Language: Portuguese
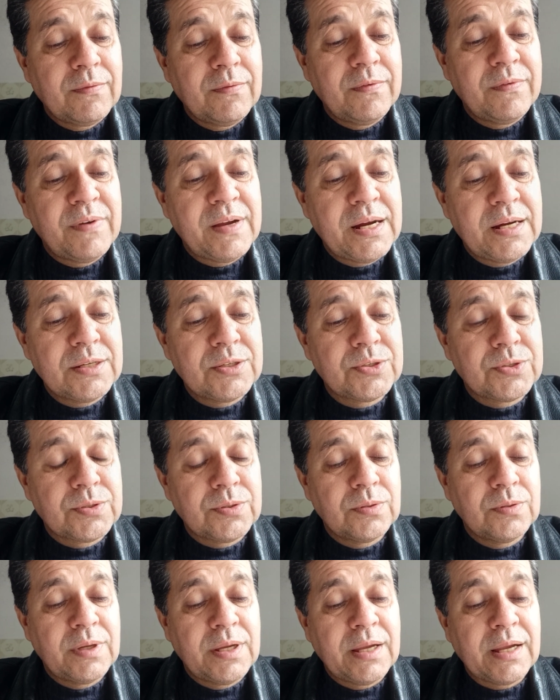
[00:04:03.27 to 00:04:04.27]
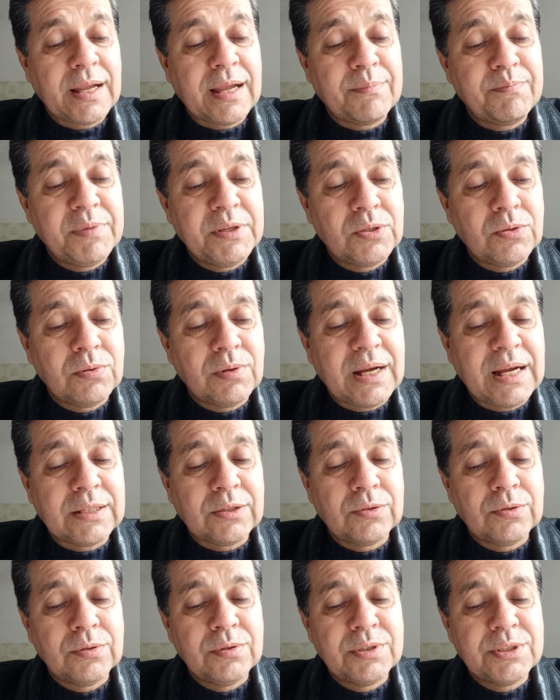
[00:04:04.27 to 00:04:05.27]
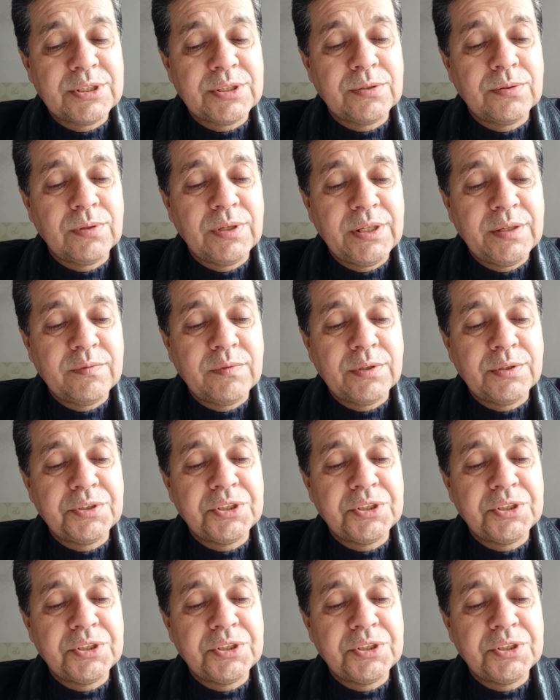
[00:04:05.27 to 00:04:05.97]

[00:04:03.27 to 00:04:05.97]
verso, é, capítulo 14 do livro